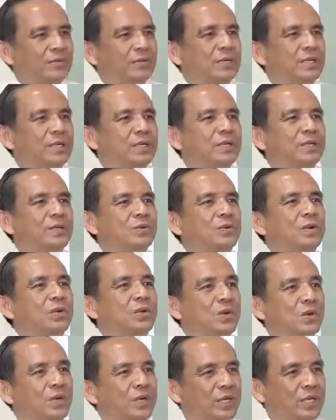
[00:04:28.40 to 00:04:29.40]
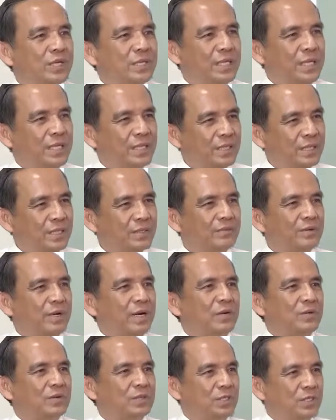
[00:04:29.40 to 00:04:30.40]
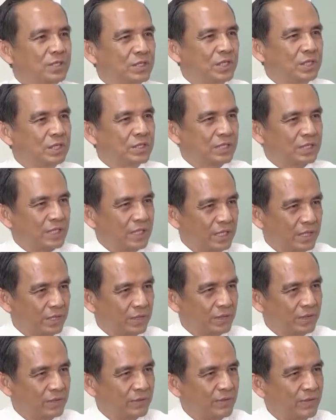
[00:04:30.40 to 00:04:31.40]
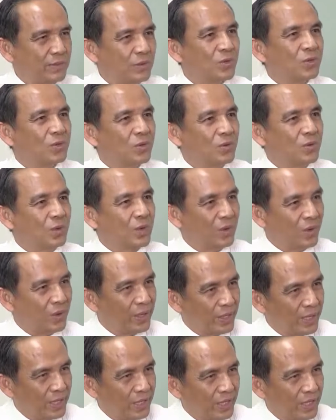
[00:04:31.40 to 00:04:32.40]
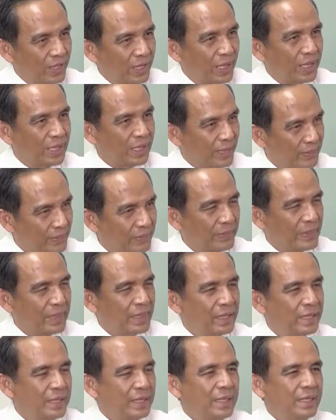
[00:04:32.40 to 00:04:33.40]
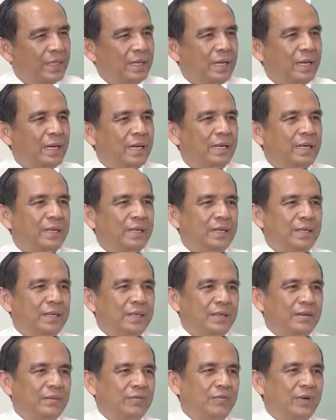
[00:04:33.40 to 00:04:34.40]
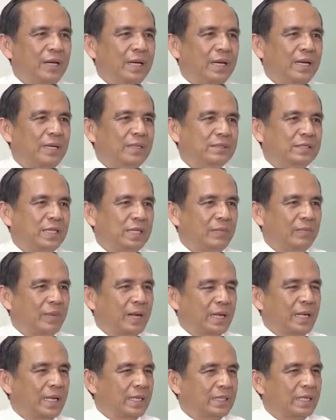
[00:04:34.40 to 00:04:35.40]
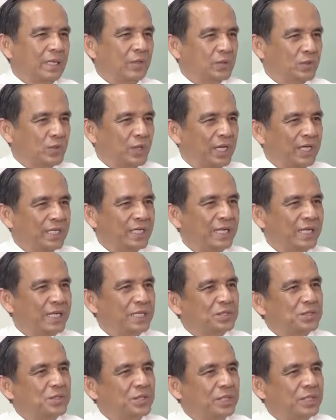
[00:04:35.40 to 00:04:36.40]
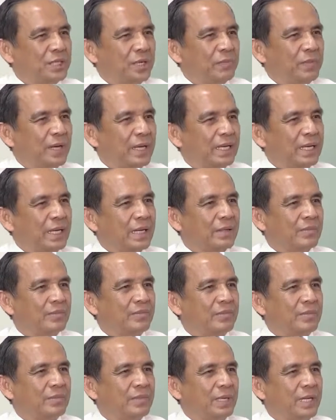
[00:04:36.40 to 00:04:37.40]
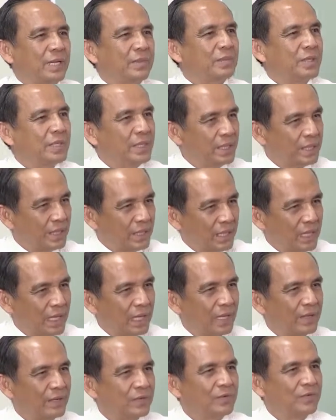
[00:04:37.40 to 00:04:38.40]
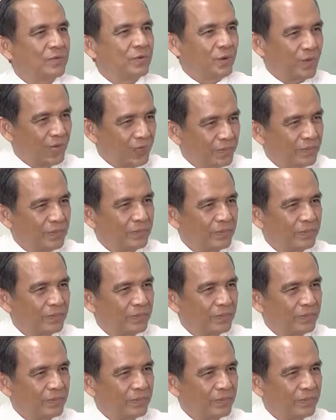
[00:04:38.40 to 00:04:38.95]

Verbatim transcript: với Quốc hội để đưa vào chương trình xây dựng pháp luật của Quốc hội hàng năm. À, và sẽ ban hành cái luật thuế này là trước năm hai nghìn không trăm hai mươi là phù hợp.